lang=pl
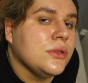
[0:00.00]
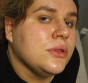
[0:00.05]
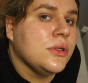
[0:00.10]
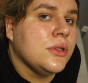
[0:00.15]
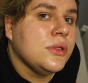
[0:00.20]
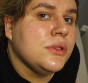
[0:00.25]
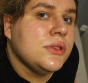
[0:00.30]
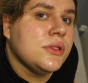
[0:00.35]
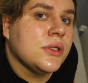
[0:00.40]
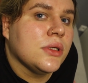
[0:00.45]
no
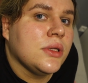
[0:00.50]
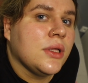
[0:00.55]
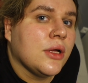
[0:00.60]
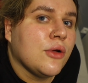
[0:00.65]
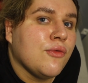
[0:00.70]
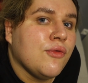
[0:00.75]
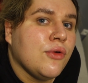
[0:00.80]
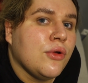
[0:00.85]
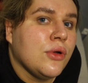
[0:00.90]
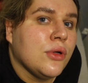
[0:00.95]
i co, tak
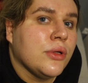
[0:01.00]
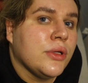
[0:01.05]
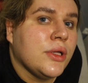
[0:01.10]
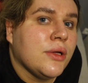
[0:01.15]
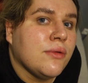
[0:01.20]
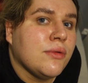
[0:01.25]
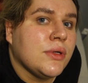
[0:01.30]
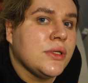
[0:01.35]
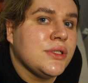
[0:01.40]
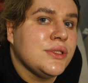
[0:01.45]
wygląda
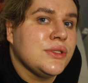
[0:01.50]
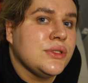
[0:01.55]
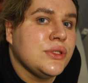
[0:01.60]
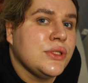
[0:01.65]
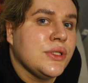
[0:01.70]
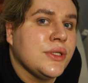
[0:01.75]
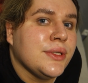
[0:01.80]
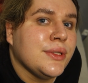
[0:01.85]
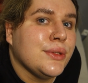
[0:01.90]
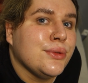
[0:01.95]

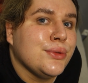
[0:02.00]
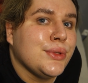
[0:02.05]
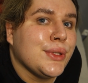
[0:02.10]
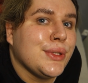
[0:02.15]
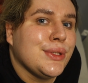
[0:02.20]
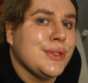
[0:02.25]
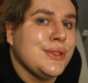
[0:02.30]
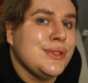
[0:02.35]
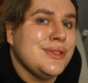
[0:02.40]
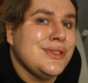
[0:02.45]
właśnie
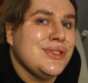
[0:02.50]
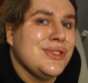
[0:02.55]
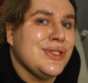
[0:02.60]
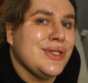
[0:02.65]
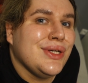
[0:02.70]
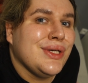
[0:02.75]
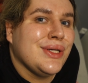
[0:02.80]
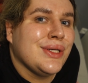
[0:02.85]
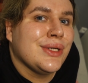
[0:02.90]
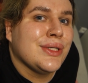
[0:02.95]
taki
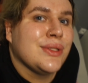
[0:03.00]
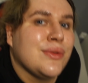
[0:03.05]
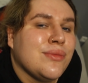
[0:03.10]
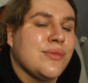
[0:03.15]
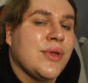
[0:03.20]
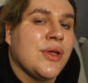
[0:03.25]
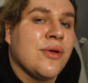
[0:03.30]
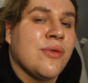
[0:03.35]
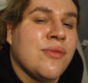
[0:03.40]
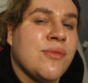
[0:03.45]
dzień.
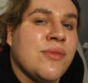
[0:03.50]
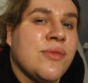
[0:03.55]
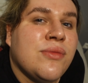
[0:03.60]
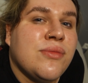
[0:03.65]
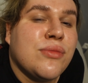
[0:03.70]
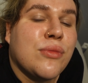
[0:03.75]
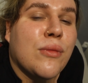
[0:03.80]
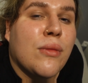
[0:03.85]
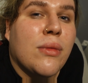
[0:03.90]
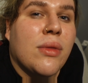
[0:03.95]
Nie,
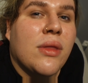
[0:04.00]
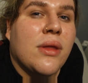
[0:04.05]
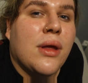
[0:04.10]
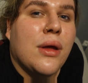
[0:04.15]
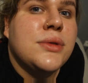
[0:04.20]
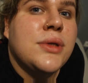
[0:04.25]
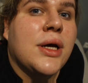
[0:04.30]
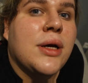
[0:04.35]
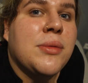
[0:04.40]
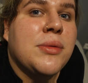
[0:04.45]

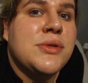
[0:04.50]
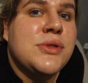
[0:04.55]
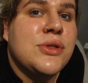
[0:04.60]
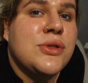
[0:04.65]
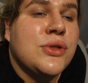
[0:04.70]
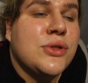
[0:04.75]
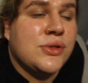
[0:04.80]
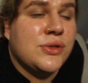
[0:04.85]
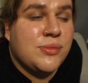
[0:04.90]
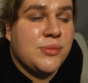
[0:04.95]
jakby co
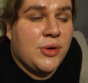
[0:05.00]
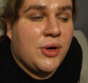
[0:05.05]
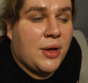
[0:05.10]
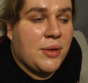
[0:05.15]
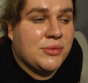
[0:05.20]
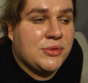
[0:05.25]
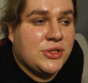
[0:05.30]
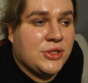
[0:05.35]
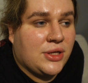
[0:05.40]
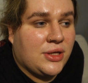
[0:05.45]
to
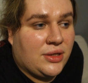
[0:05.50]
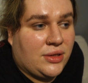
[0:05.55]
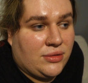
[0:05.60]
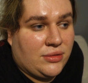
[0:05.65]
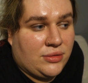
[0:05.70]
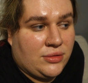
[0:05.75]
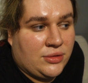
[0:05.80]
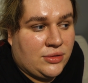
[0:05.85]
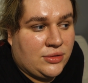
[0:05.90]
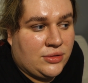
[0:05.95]
zmyłem się
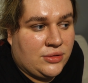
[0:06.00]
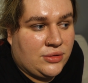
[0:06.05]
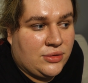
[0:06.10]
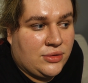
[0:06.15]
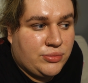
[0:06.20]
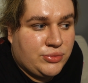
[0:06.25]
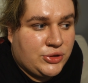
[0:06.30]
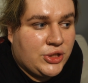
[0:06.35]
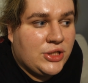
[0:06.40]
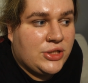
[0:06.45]
yy,
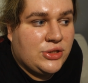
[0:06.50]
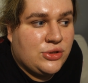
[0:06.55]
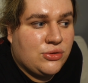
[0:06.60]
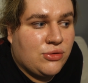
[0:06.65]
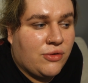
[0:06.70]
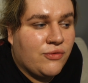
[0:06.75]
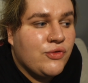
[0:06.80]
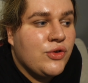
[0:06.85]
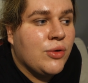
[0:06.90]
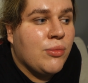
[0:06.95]
przed
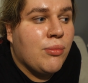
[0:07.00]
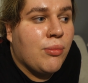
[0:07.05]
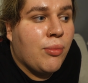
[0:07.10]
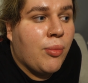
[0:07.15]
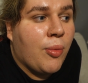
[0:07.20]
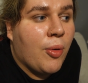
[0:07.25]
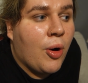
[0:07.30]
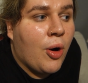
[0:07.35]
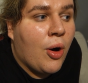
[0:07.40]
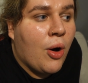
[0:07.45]
siłownią,
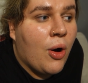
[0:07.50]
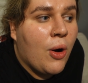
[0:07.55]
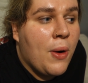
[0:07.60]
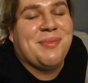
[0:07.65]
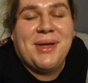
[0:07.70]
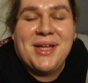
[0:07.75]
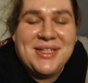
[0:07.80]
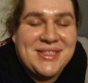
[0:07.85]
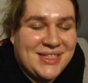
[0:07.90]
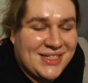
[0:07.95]
bo
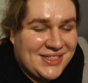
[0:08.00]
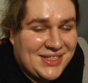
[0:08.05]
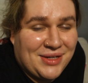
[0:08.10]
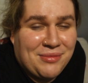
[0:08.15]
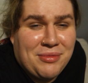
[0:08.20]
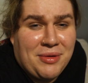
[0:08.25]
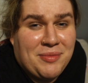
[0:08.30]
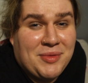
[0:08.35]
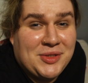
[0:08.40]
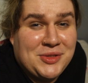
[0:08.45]
pierwszy raz jak
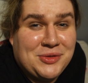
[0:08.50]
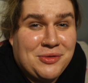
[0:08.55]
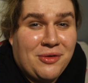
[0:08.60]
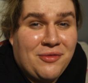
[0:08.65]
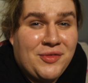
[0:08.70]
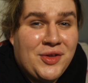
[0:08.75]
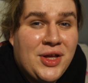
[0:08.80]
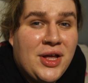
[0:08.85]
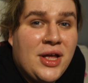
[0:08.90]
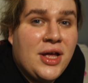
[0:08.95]
byłem na
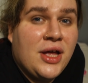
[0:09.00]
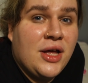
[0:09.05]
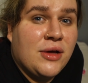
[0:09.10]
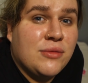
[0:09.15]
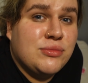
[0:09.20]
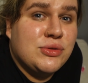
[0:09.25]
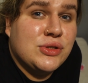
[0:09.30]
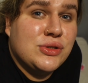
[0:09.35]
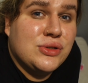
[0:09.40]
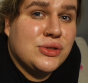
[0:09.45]
siłowni,
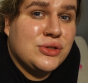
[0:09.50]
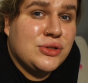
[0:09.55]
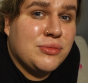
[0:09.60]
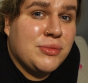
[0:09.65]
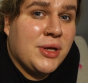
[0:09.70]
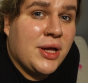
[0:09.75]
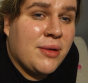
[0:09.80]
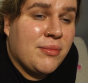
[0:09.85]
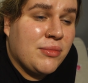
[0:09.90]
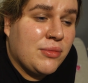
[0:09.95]
przez to, że
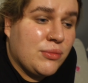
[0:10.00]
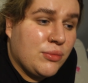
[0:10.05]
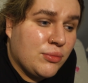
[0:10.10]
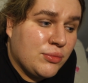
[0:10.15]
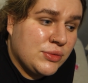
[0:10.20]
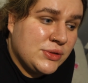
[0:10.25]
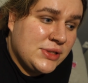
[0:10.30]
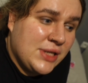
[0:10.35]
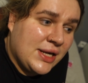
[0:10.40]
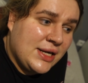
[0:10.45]
miałem
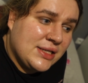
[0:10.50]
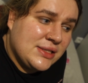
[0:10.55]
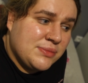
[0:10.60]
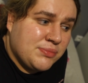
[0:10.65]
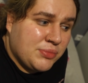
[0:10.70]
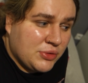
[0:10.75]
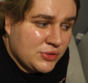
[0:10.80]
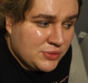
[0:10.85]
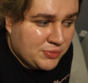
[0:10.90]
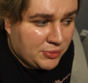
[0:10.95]
zaraz
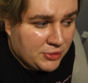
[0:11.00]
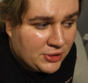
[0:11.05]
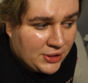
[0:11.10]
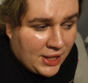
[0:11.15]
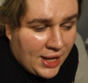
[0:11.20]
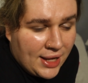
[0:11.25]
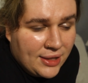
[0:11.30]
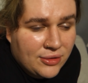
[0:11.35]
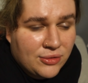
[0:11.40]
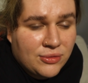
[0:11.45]
po
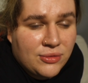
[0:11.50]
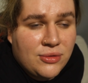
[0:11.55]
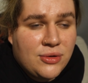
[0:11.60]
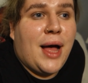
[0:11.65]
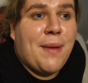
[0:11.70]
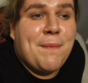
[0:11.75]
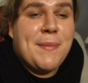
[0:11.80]
spotkaniu, a